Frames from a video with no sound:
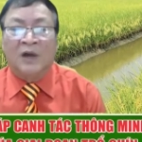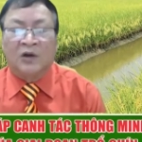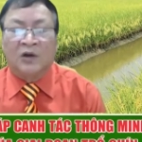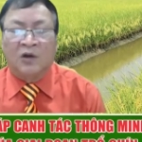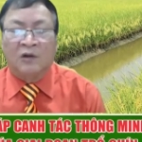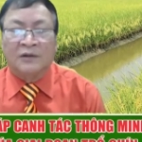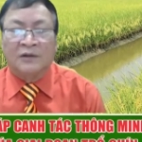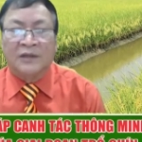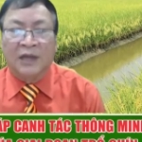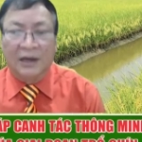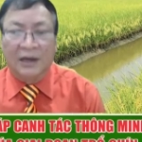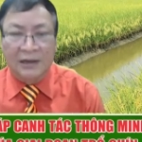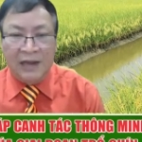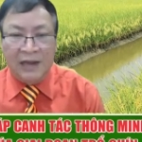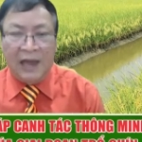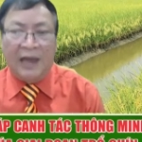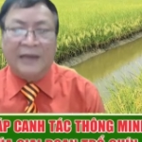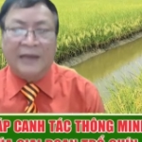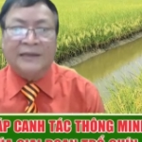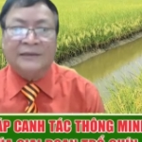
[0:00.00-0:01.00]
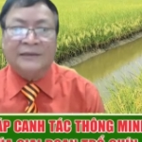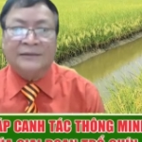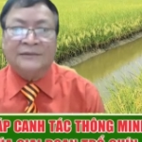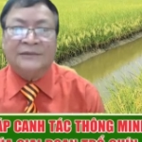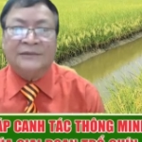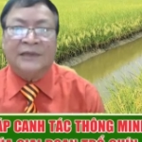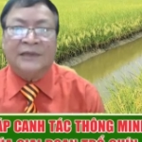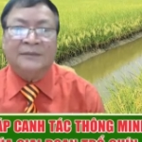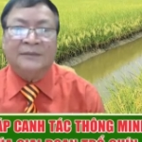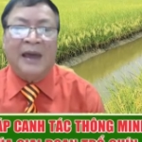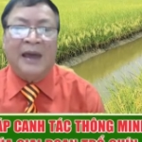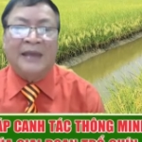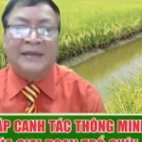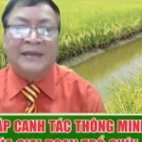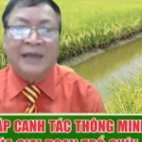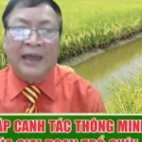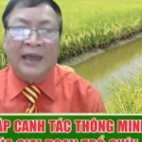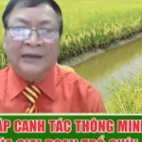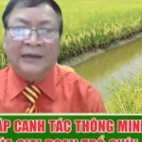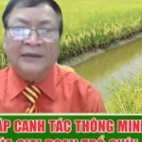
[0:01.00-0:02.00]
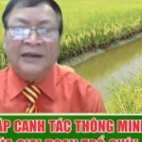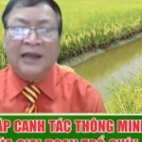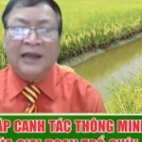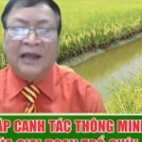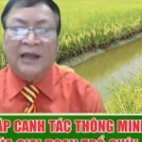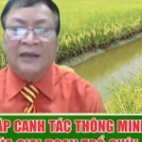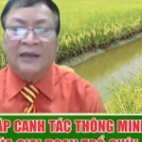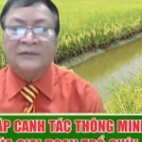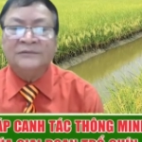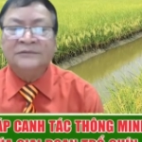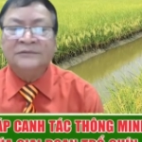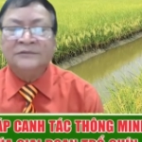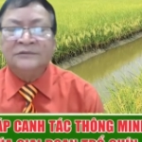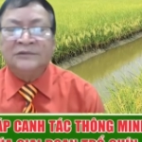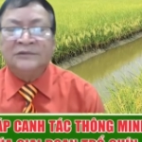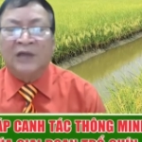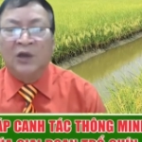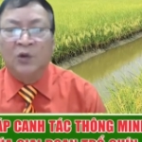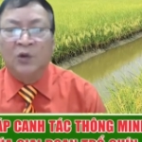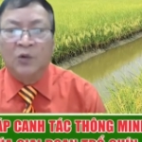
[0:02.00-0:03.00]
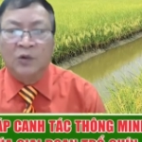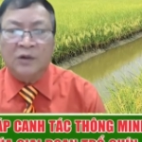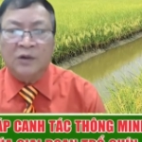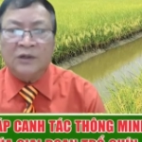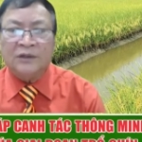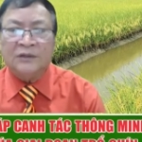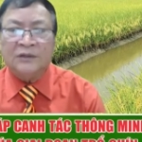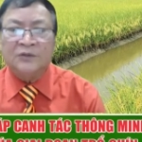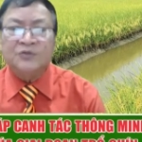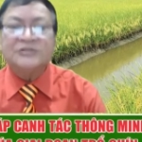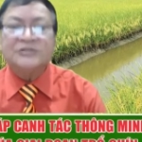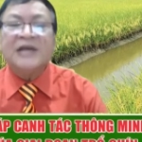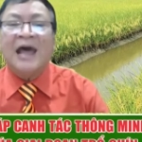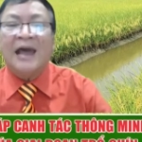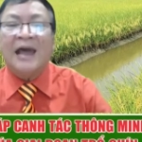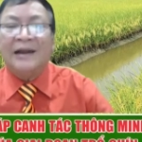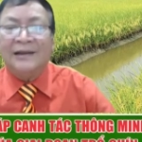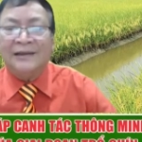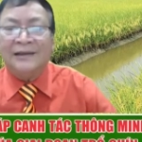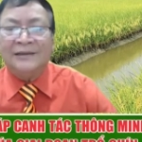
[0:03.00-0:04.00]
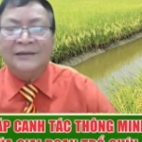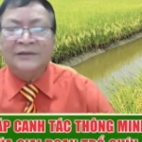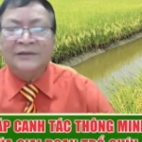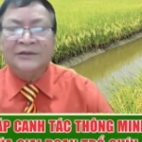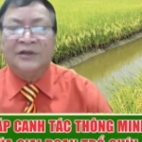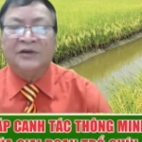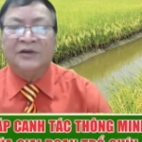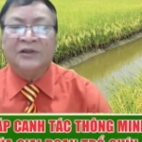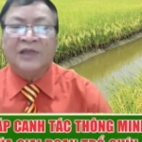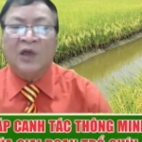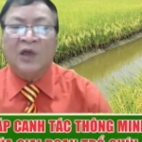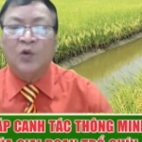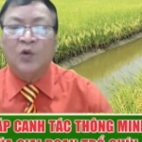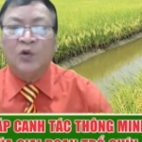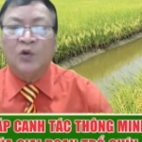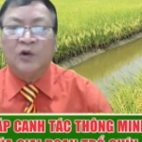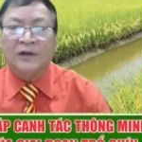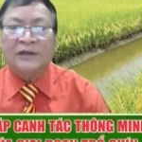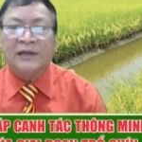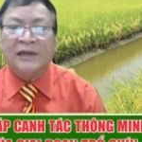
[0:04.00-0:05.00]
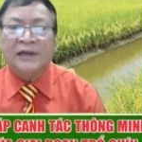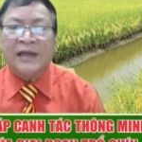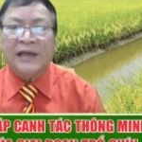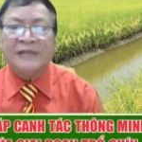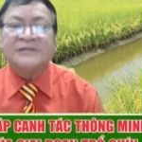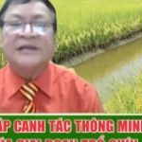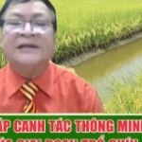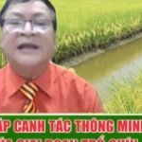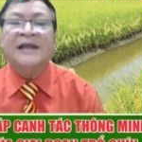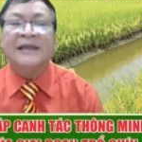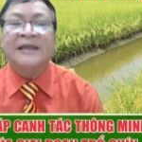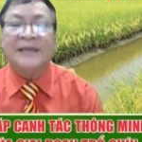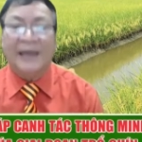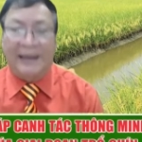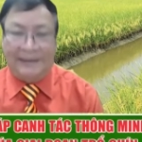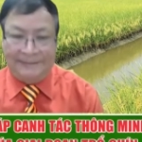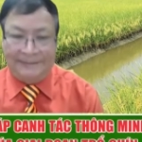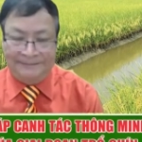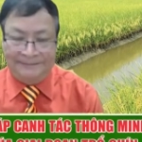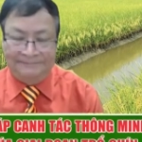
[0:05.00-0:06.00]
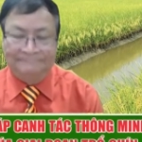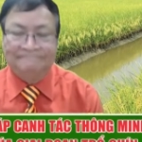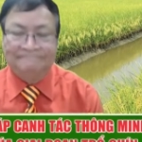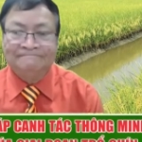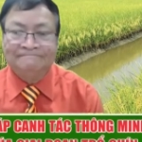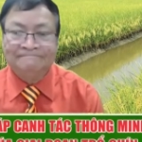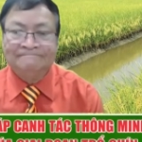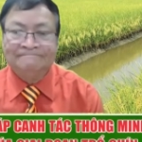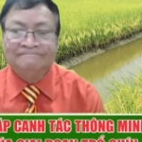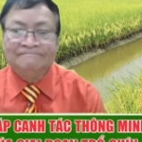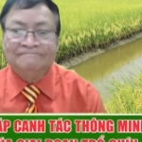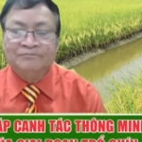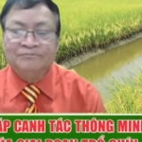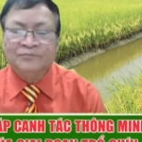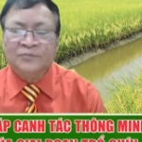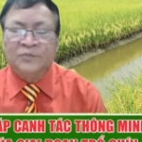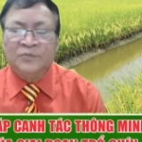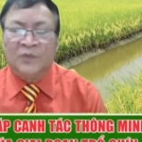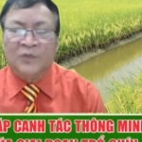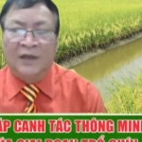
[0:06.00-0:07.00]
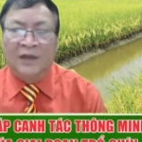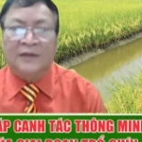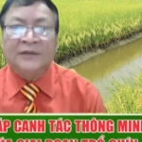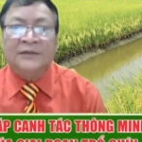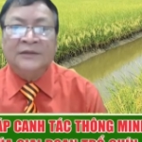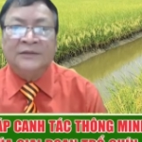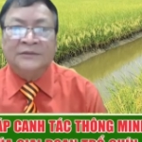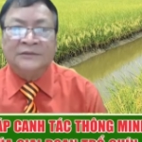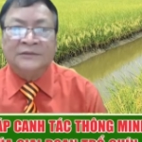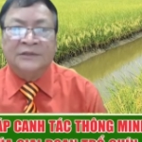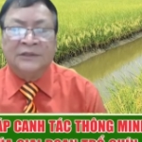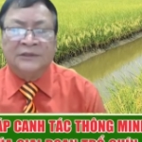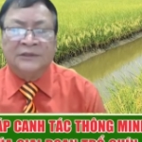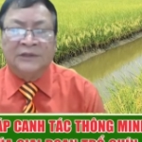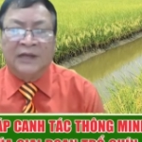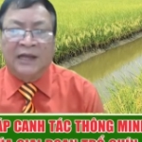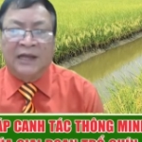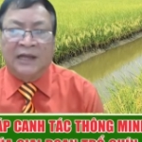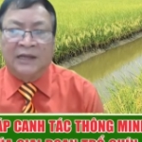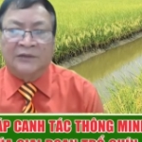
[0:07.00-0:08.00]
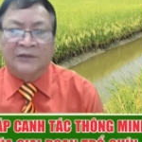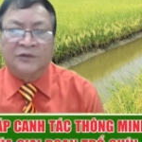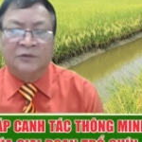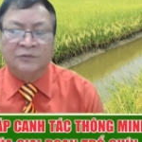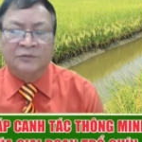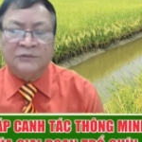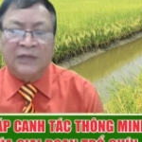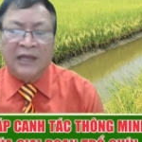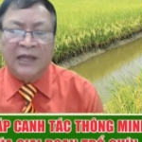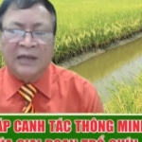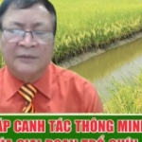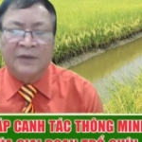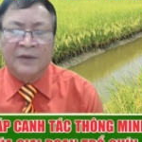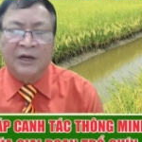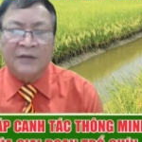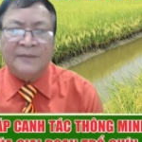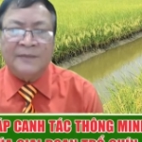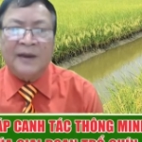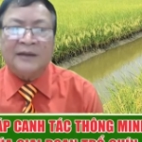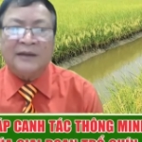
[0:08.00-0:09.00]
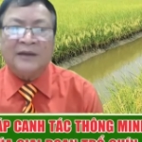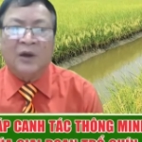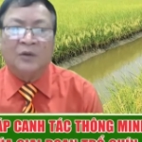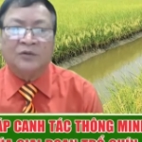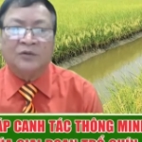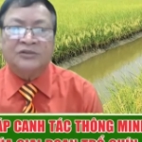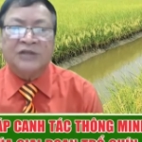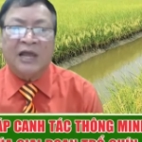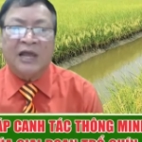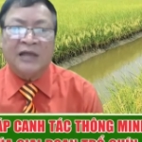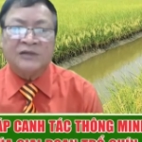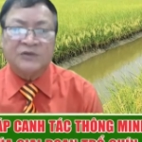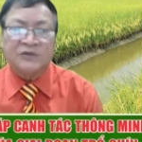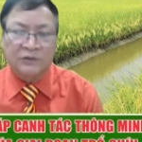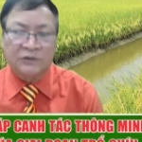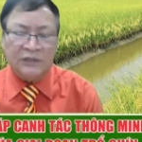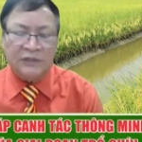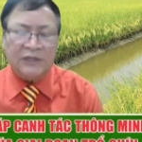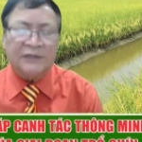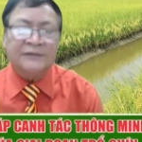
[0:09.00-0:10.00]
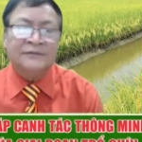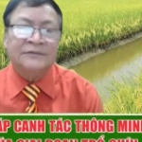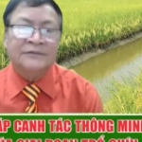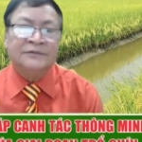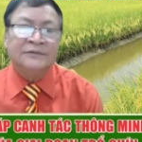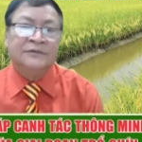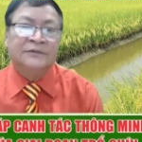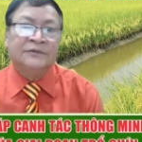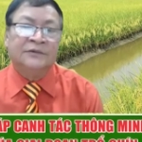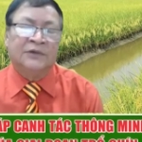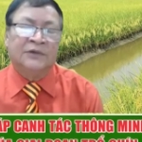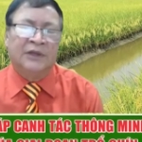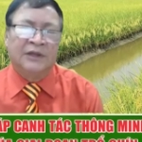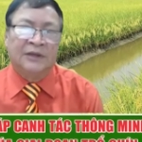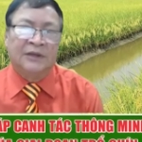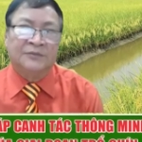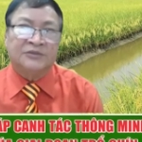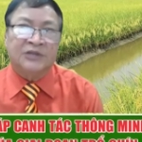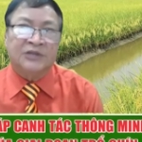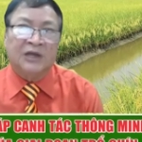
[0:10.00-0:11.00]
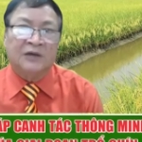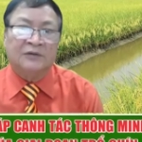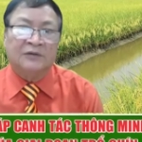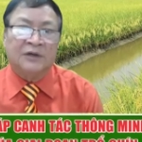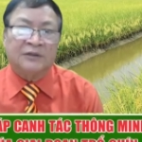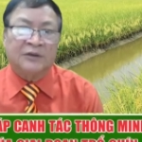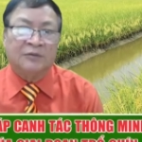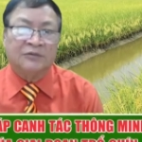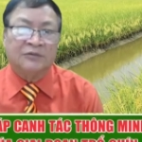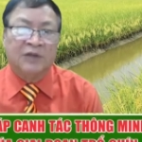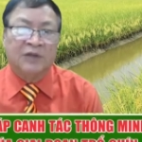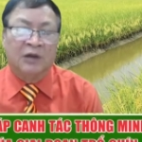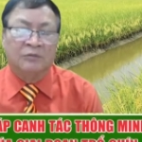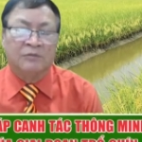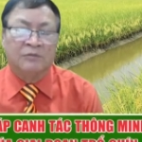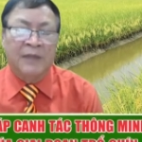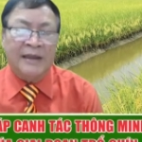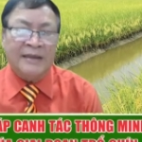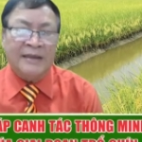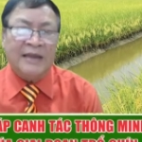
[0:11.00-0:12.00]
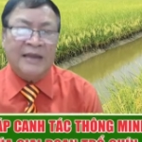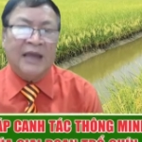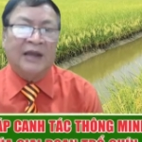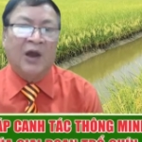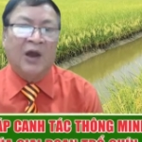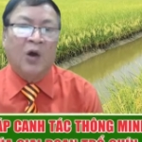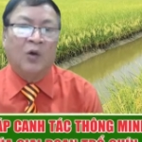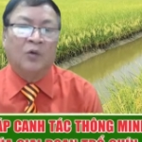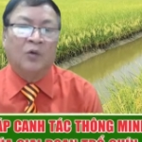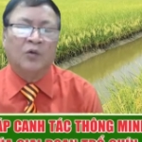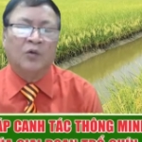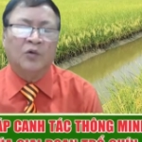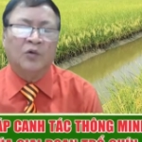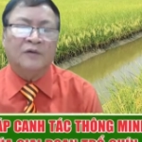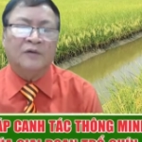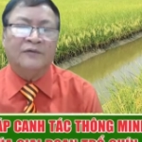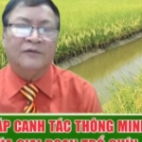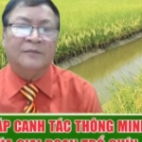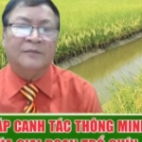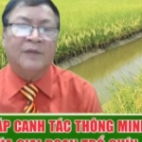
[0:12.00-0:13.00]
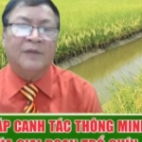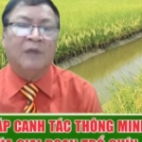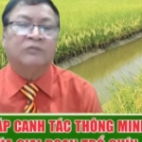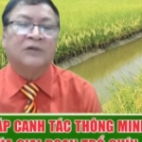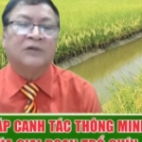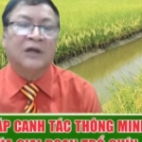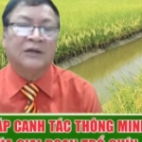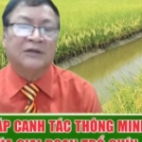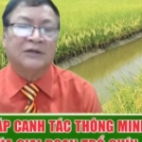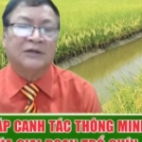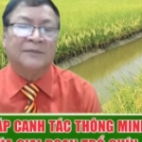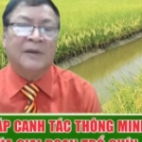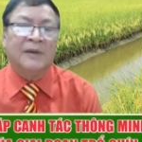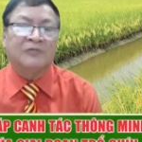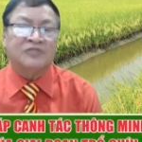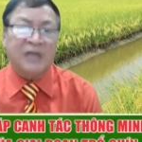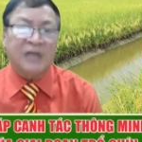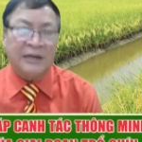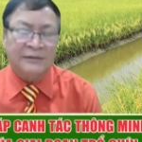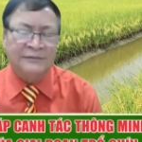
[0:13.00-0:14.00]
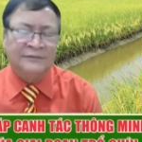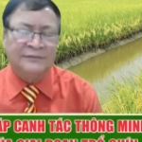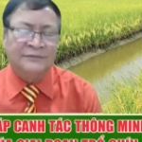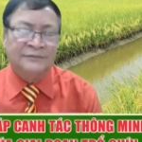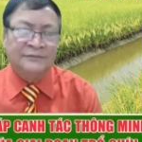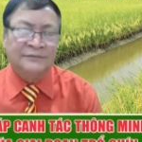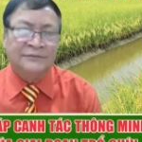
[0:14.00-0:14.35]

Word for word: bà con nhớ lại cái bài giảng là cái lúa lúa xạ đó thì nó theo quy luật hai xanh hai vàng đó, tức là chúng ta mới bắt đầu xả xuống đó thì làm sao là trong vòng mấy ngày đầu lúa nó phải mọc lên được màu xanh